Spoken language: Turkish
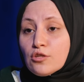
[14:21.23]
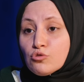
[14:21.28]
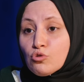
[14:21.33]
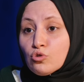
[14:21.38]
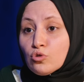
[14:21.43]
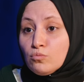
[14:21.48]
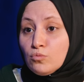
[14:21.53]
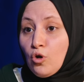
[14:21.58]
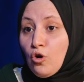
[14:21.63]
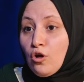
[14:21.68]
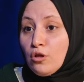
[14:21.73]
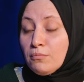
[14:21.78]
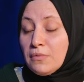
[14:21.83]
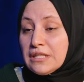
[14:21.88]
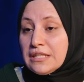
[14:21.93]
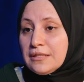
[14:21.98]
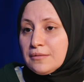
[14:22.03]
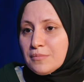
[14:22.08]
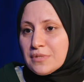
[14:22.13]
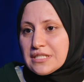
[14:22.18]
sorumlu
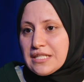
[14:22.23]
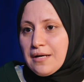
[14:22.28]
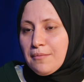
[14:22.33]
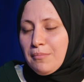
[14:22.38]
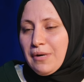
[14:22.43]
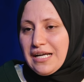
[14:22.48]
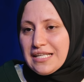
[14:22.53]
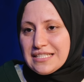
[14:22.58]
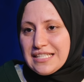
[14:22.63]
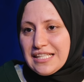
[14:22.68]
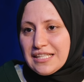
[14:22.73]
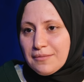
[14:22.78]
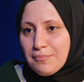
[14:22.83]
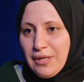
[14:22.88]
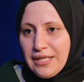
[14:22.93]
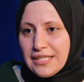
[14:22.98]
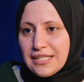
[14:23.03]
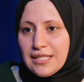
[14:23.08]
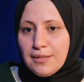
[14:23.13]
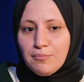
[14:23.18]
olmadığımızdan
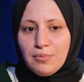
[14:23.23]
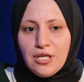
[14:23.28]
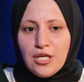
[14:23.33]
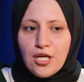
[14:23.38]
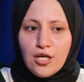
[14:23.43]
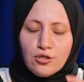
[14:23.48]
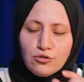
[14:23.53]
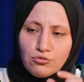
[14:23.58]
bahsetmek gibi